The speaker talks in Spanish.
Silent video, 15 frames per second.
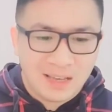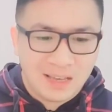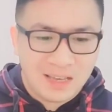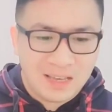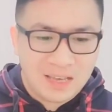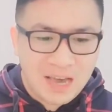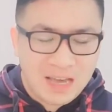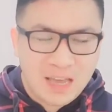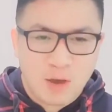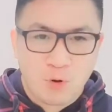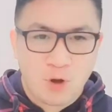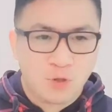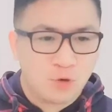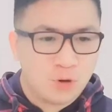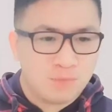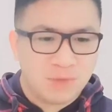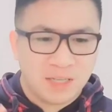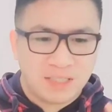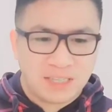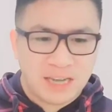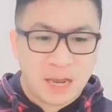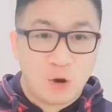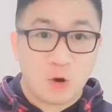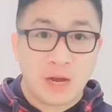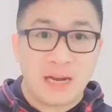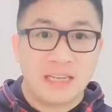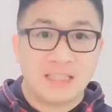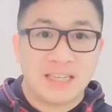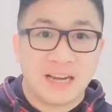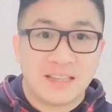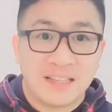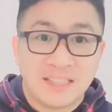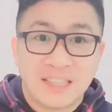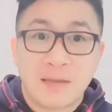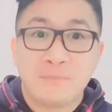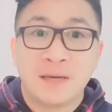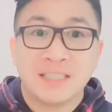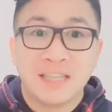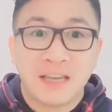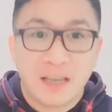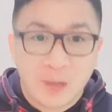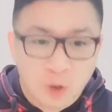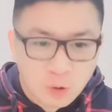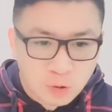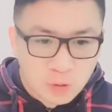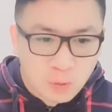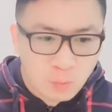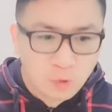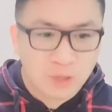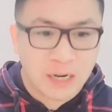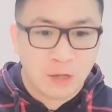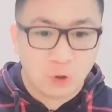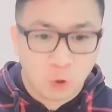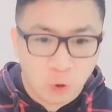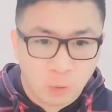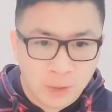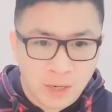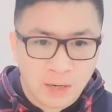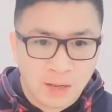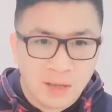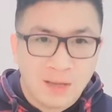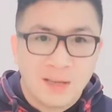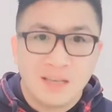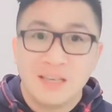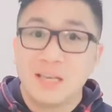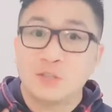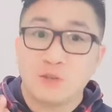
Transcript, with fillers: Y ahí es cuando empiezan a localizarte si hay pasajeros buscando Uber. Y